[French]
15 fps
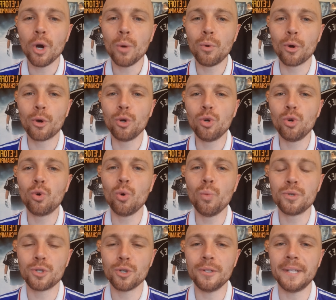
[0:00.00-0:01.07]
pour que le
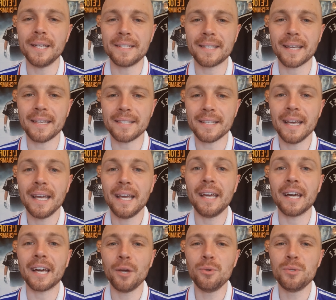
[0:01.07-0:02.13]
groupe se déstresse et
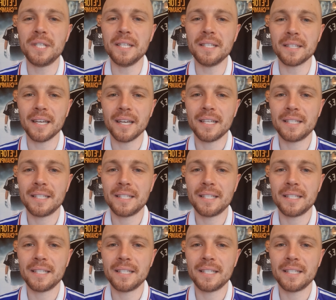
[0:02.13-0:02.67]
réussisse